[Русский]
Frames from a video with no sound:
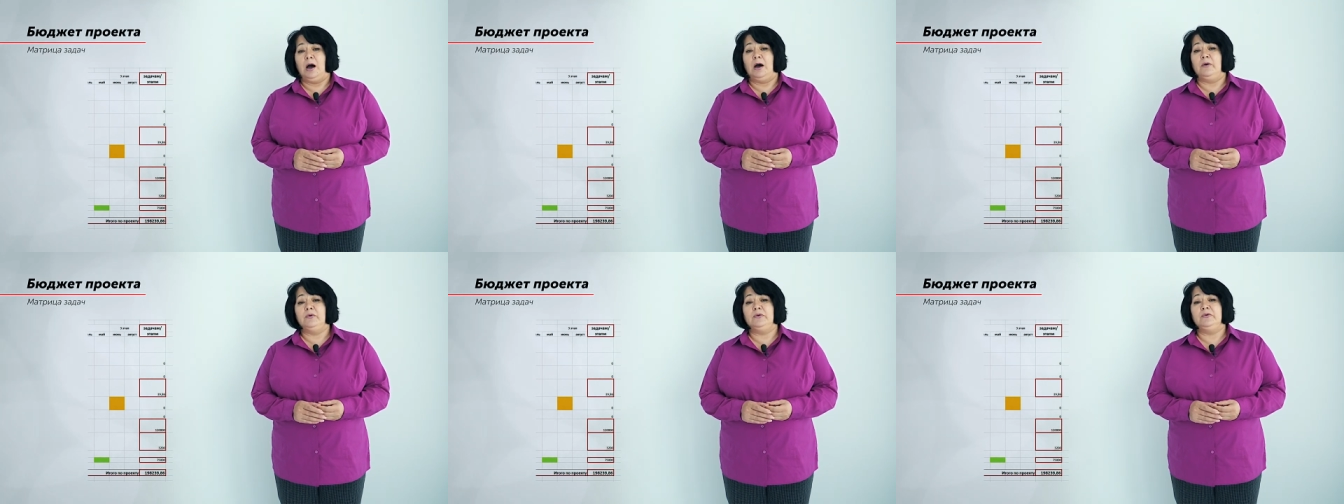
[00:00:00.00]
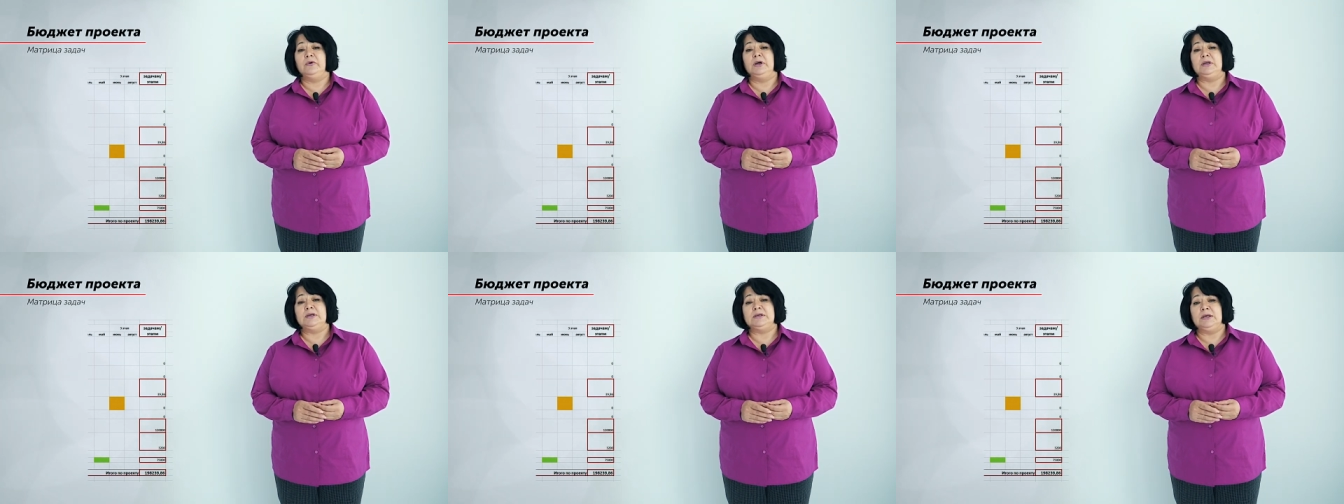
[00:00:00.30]
А
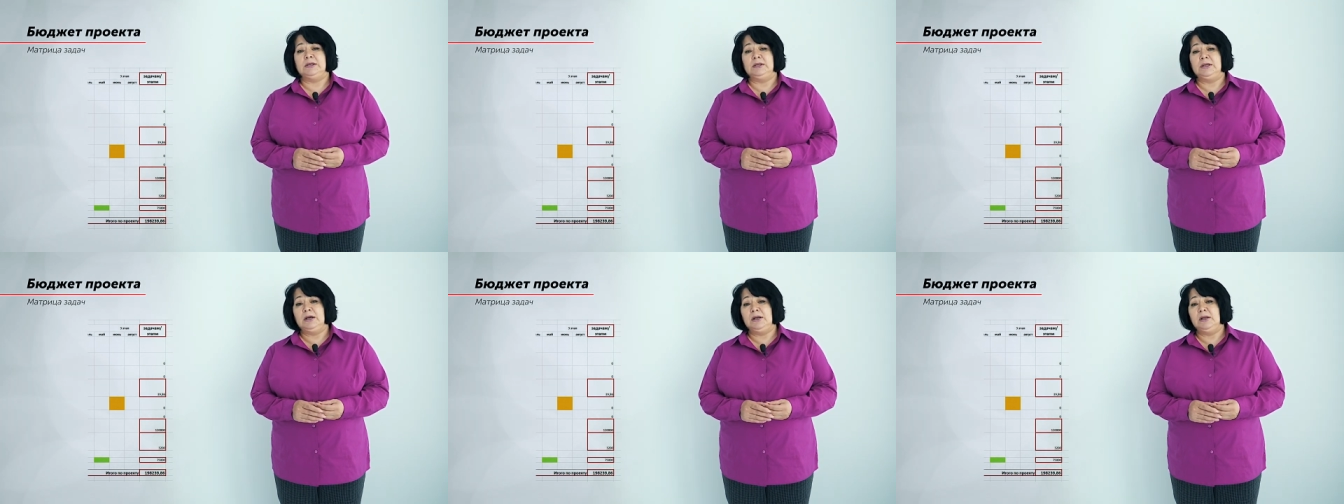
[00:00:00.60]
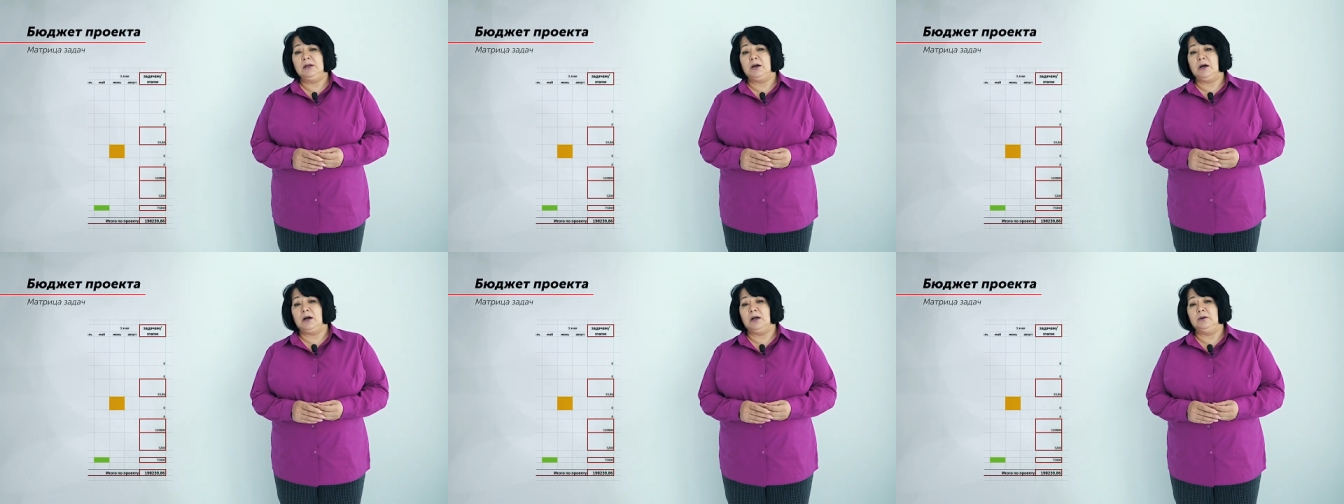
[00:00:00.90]
вот в
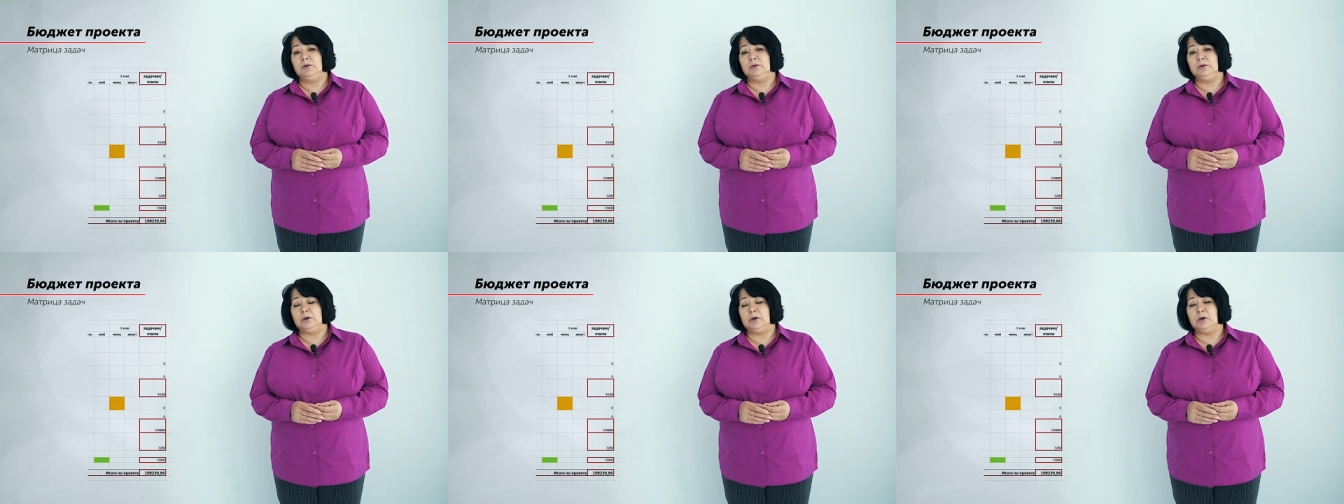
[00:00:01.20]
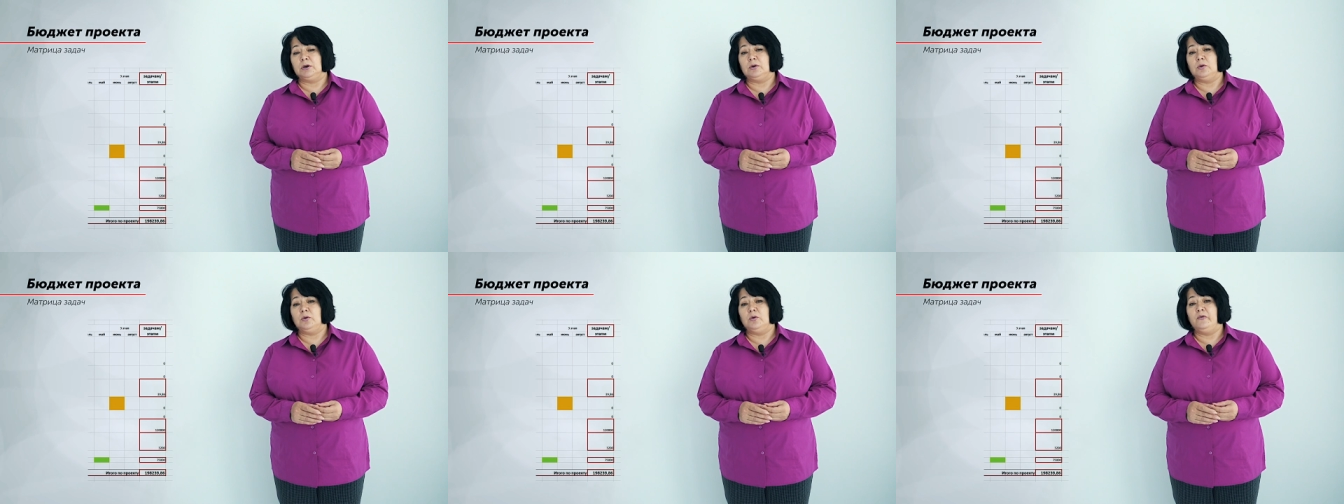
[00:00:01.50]
горизонтальных
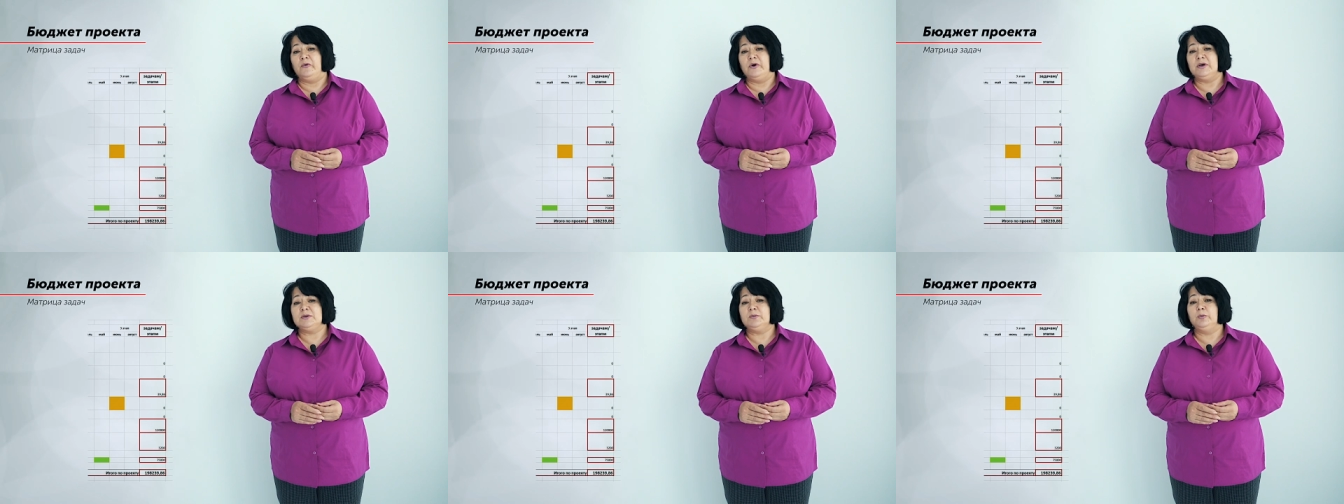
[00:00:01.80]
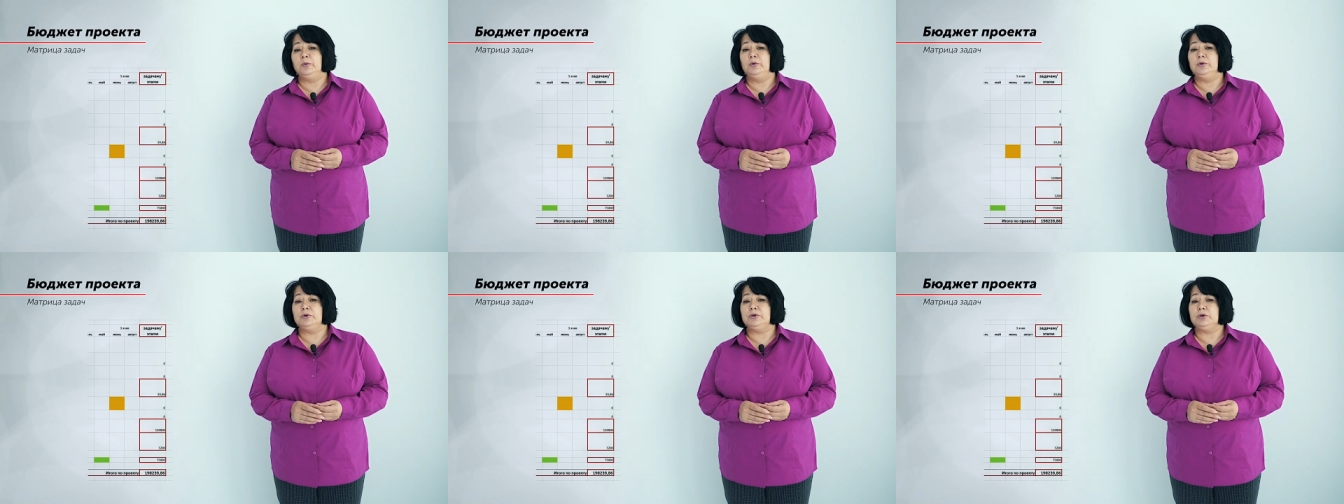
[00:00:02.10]
колонках у вас
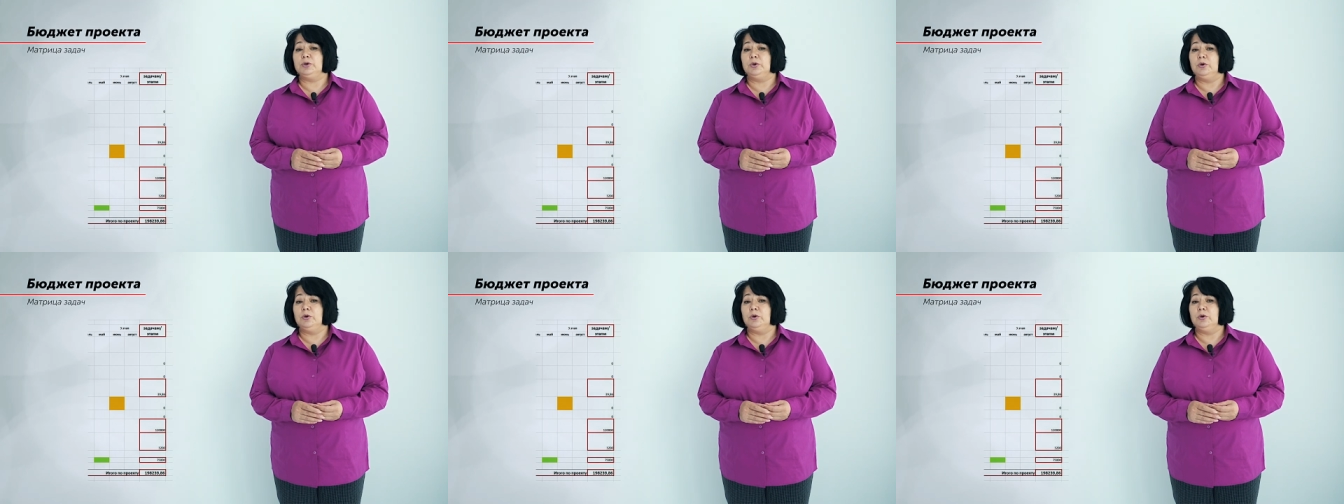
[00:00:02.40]
будет